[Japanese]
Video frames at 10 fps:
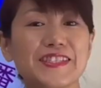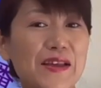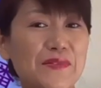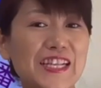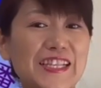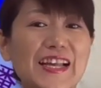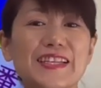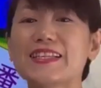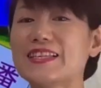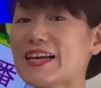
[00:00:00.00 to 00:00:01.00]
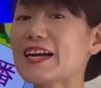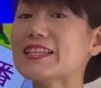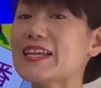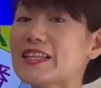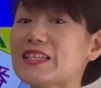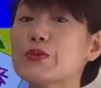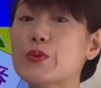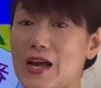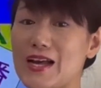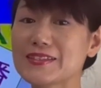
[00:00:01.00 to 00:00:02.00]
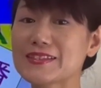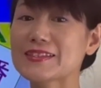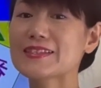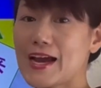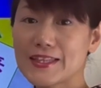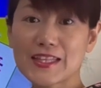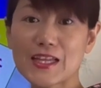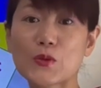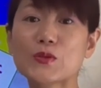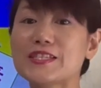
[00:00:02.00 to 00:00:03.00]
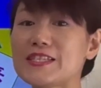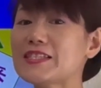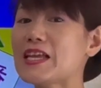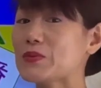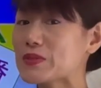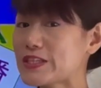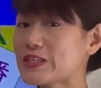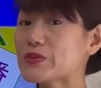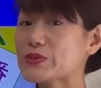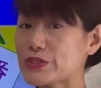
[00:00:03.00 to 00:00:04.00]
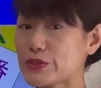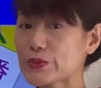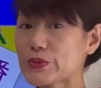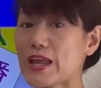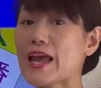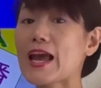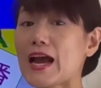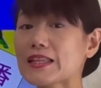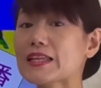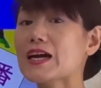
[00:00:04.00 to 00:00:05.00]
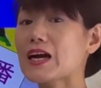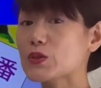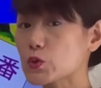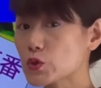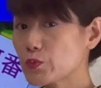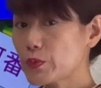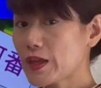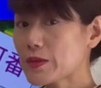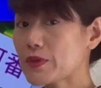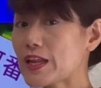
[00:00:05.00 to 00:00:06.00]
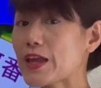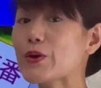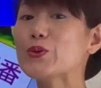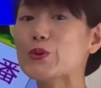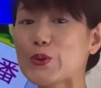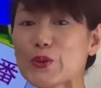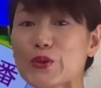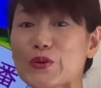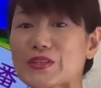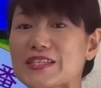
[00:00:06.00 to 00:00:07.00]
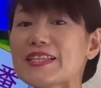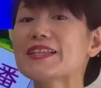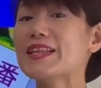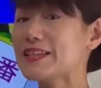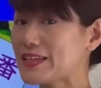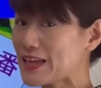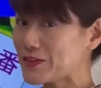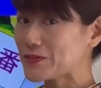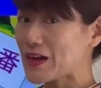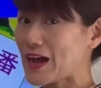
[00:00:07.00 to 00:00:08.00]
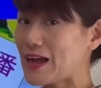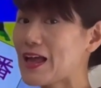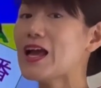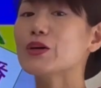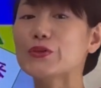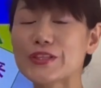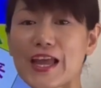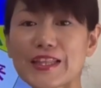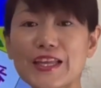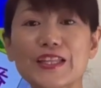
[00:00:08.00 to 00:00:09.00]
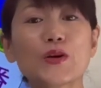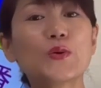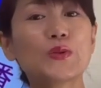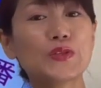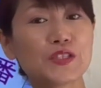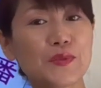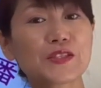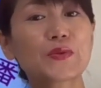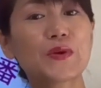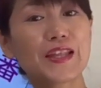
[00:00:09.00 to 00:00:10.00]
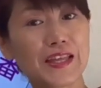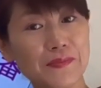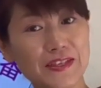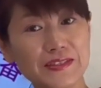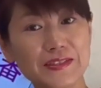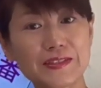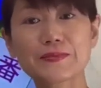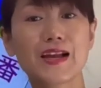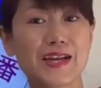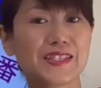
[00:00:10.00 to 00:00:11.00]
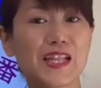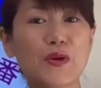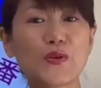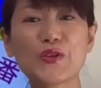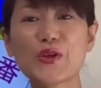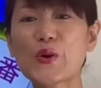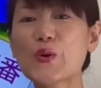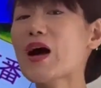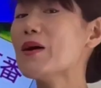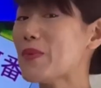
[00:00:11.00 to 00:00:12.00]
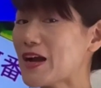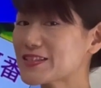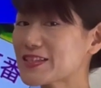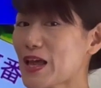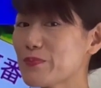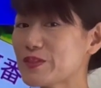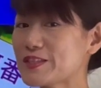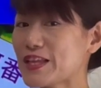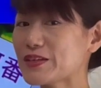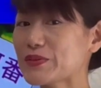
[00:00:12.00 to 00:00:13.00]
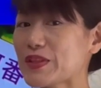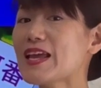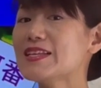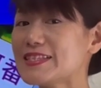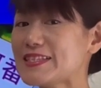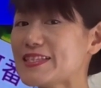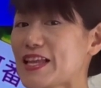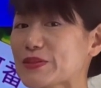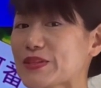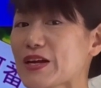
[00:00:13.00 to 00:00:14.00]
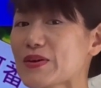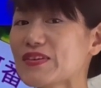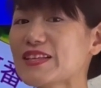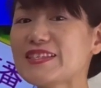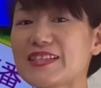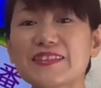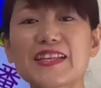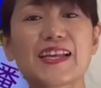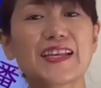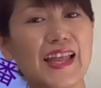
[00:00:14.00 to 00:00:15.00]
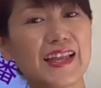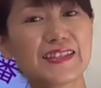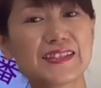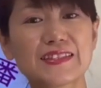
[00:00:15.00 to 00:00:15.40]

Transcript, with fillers: さあ皆さん、いかがだったでしょうかあなたの人生の季節を知ることで、あなたが望むべき未来をどのようにして手に入れるのか、具体的な行動を示すことができます。風玉運気予報は毎月アップしていくので、人生の参考にしてくださいね。